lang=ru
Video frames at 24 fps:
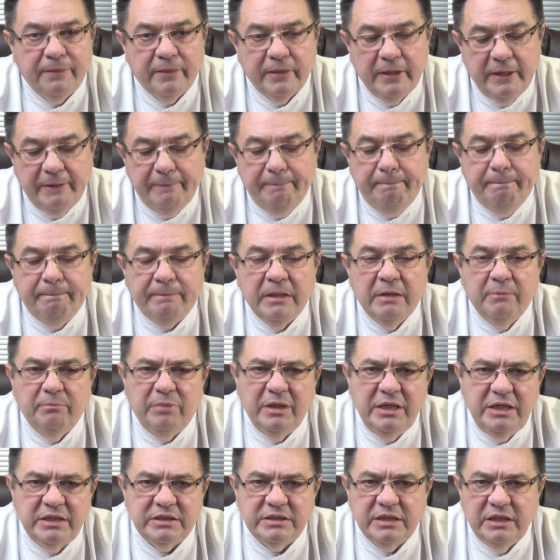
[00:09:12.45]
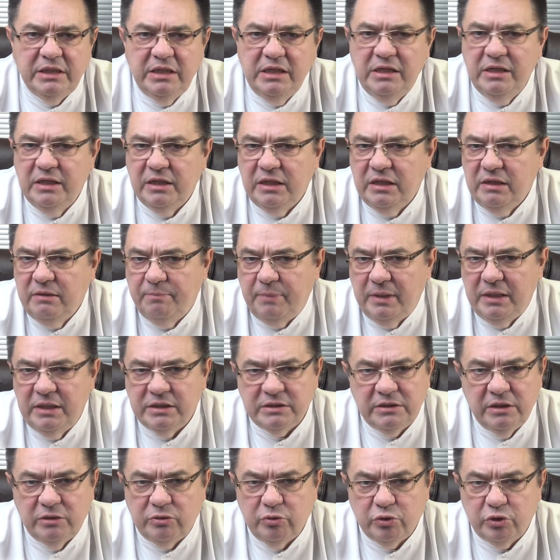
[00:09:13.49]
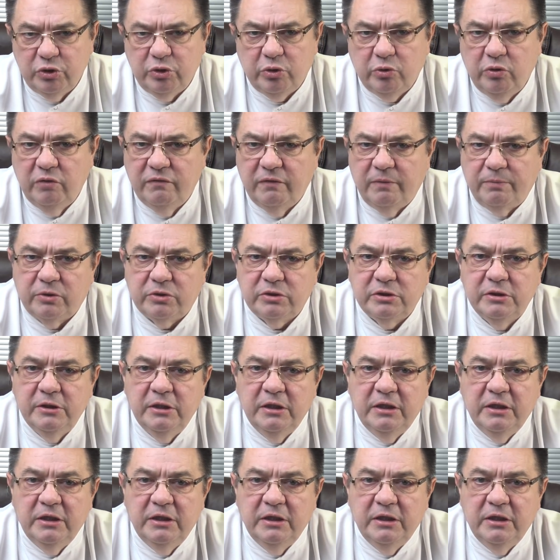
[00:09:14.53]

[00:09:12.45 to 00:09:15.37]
Да? Полезно или не полезно, это уже другой вопрос.